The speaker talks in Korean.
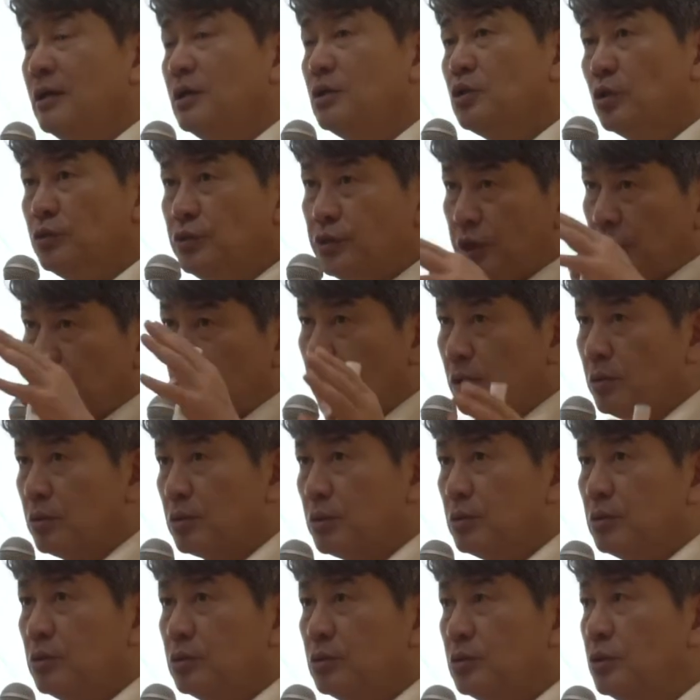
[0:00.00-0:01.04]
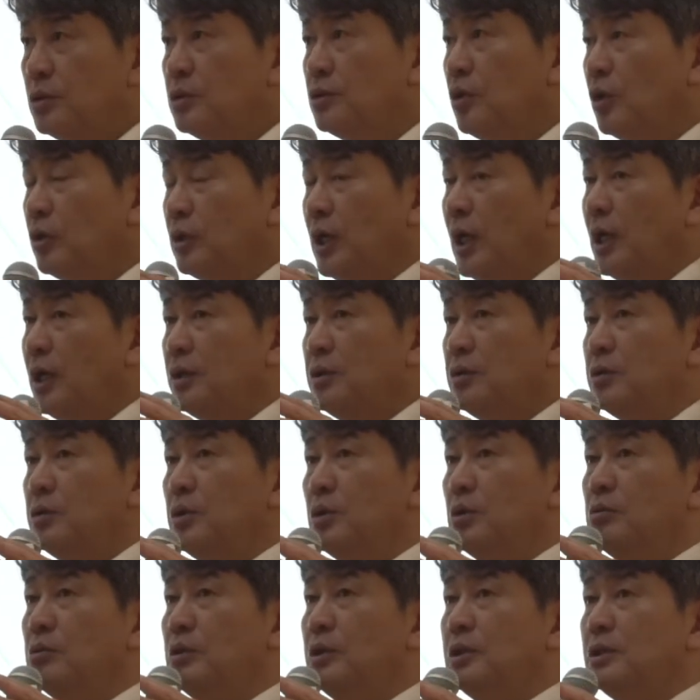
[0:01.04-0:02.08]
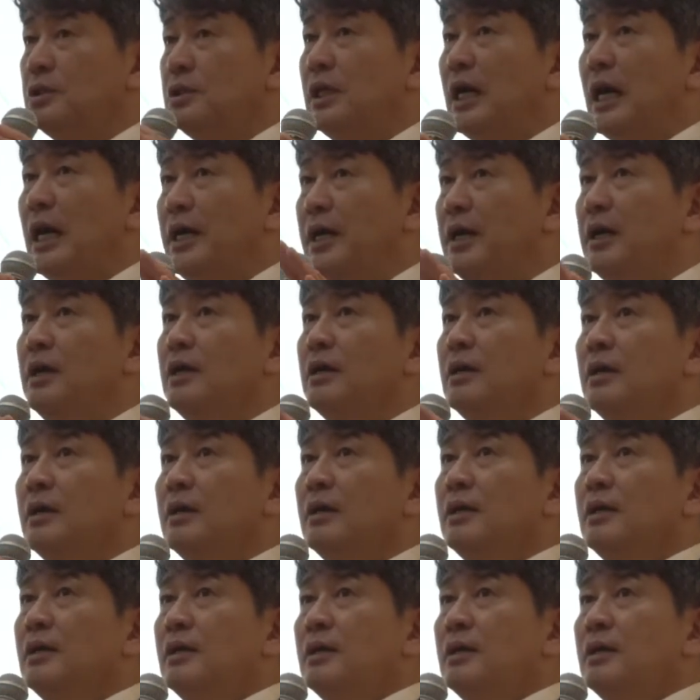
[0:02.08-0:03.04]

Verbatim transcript: 전 세계가 그렇고 특히 석탄 같은 경우에는 이제 아예